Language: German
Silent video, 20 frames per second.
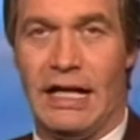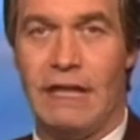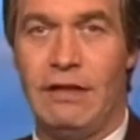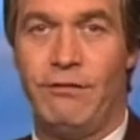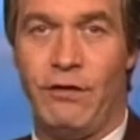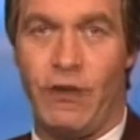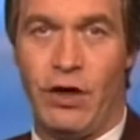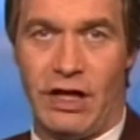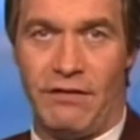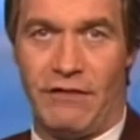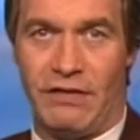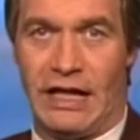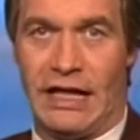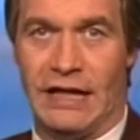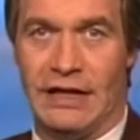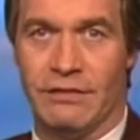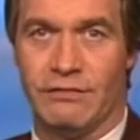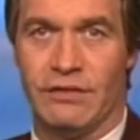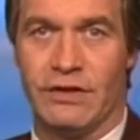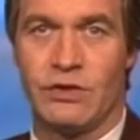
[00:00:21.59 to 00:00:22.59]
Ein
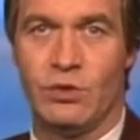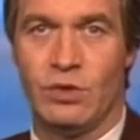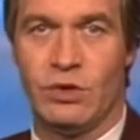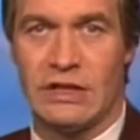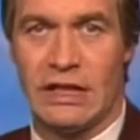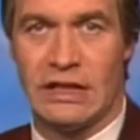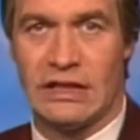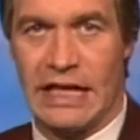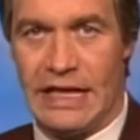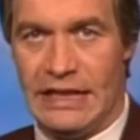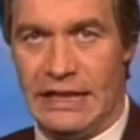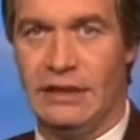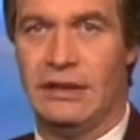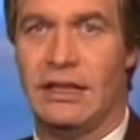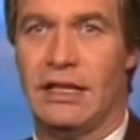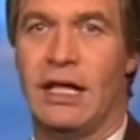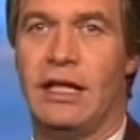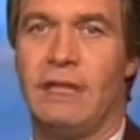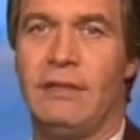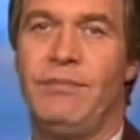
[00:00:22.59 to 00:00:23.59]
Förderverein versucht seit einigen
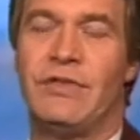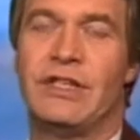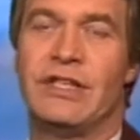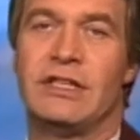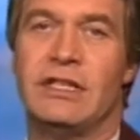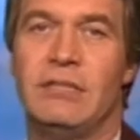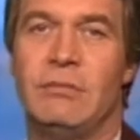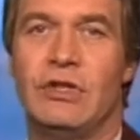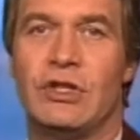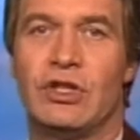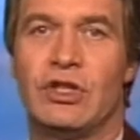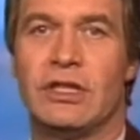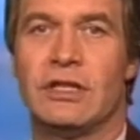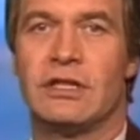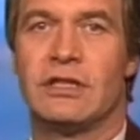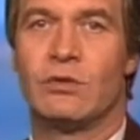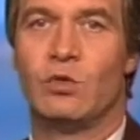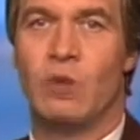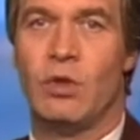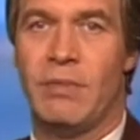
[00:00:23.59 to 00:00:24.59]
Jahren, das Image
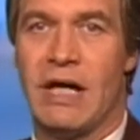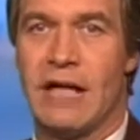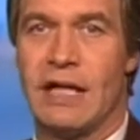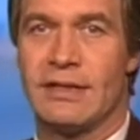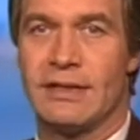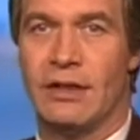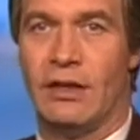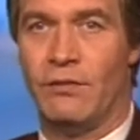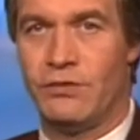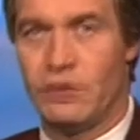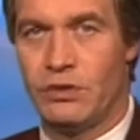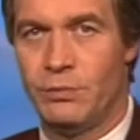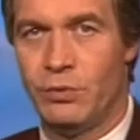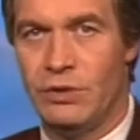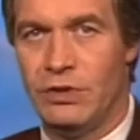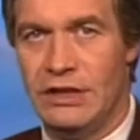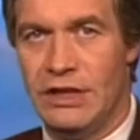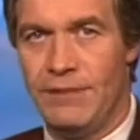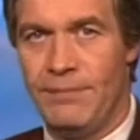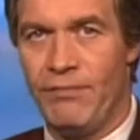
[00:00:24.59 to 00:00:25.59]
des Kurbades
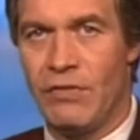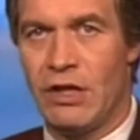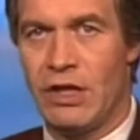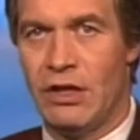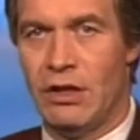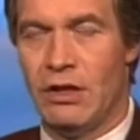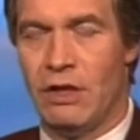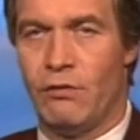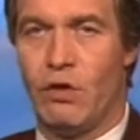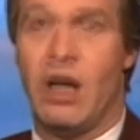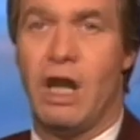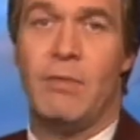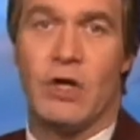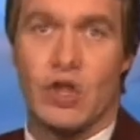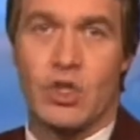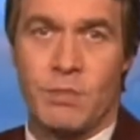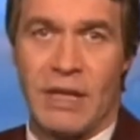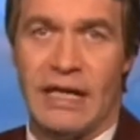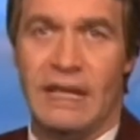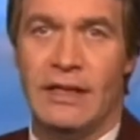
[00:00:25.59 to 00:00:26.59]
aufzupolieren, vor allem
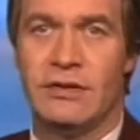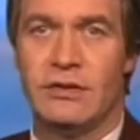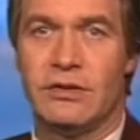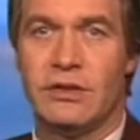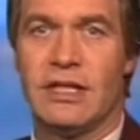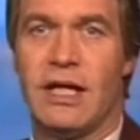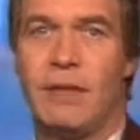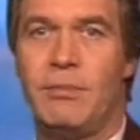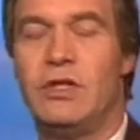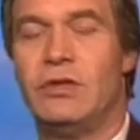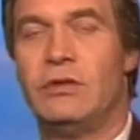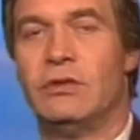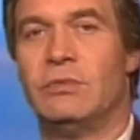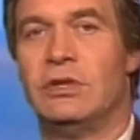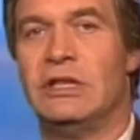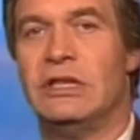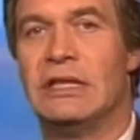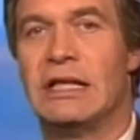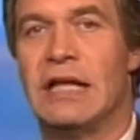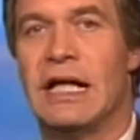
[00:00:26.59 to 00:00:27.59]
auch Spenden zu sammeln, um
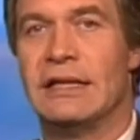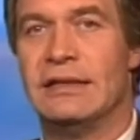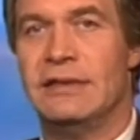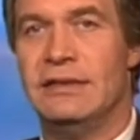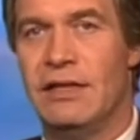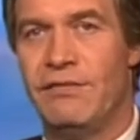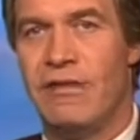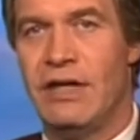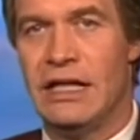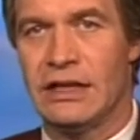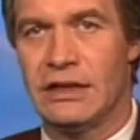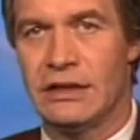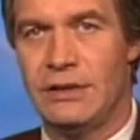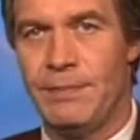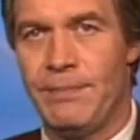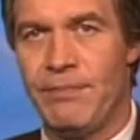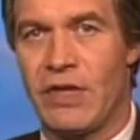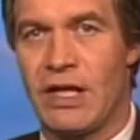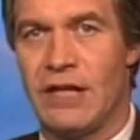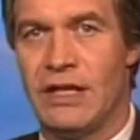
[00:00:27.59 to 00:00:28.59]
die
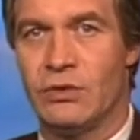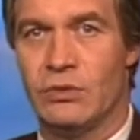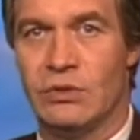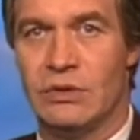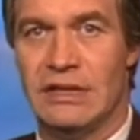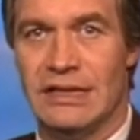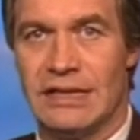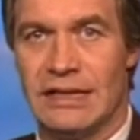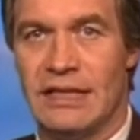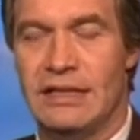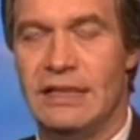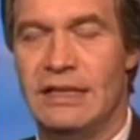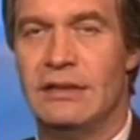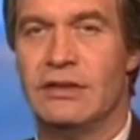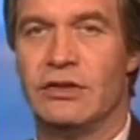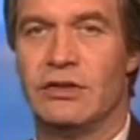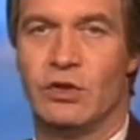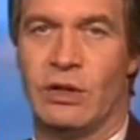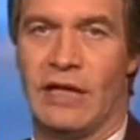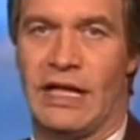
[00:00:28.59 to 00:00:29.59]
Gradierwerke, also die
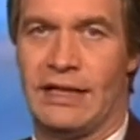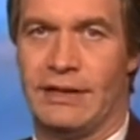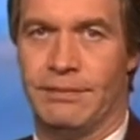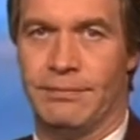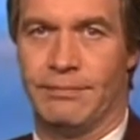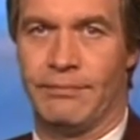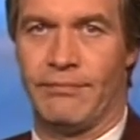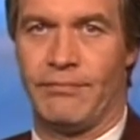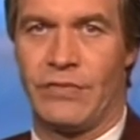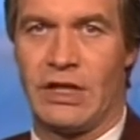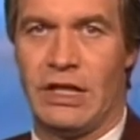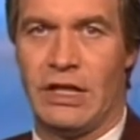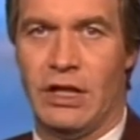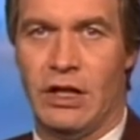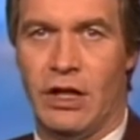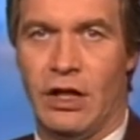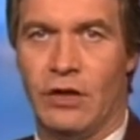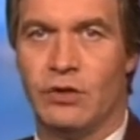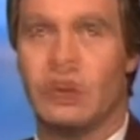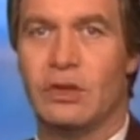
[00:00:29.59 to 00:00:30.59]
Salinen, zu retten.
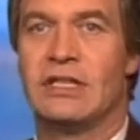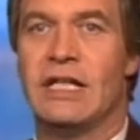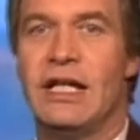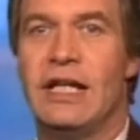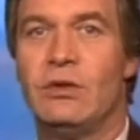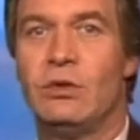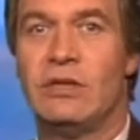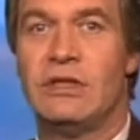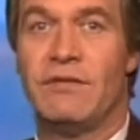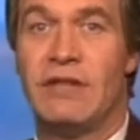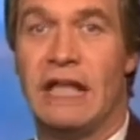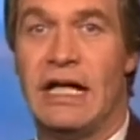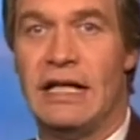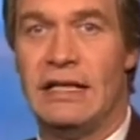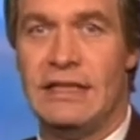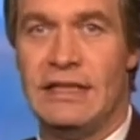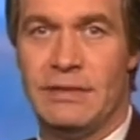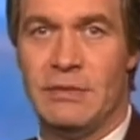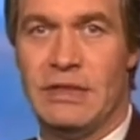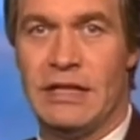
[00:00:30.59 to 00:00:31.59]
Zurzeit tut der
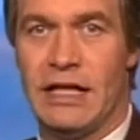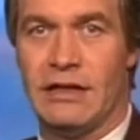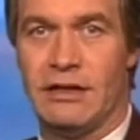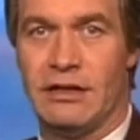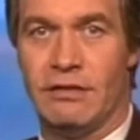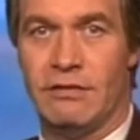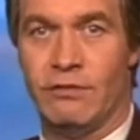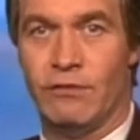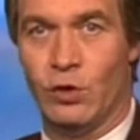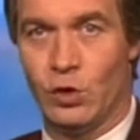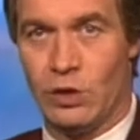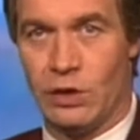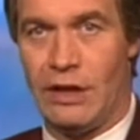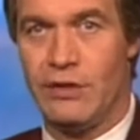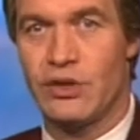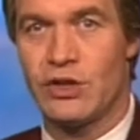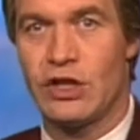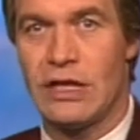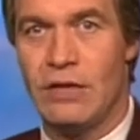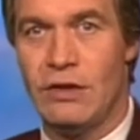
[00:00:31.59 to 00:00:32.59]
Verein dies mit einer
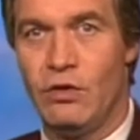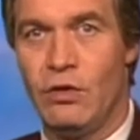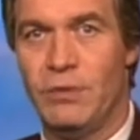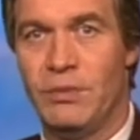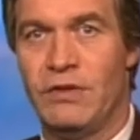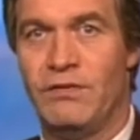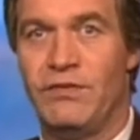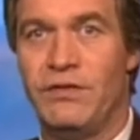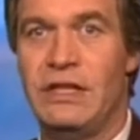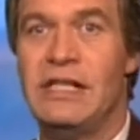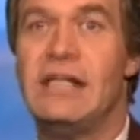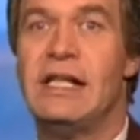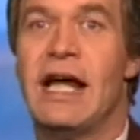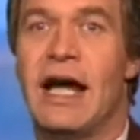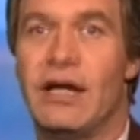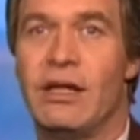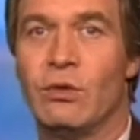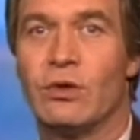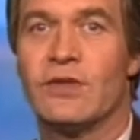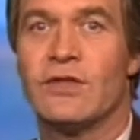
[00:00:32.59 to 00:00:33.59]
Fotoausstellung mit vielen
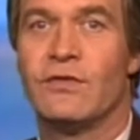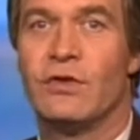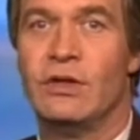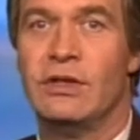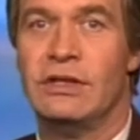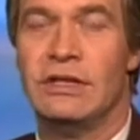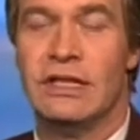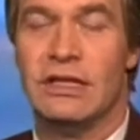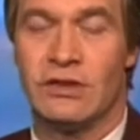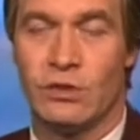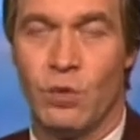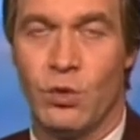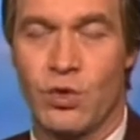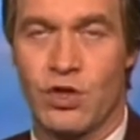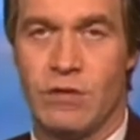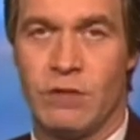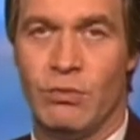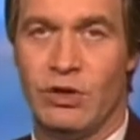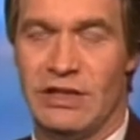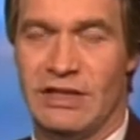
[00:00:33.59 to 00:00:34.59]
eindrucksvollen
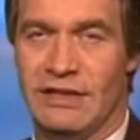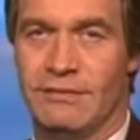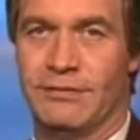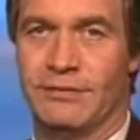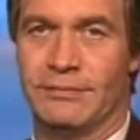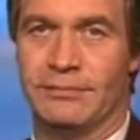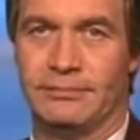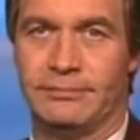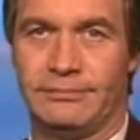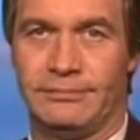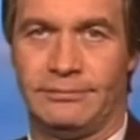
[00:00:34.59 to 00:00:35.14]
historischen Motiven.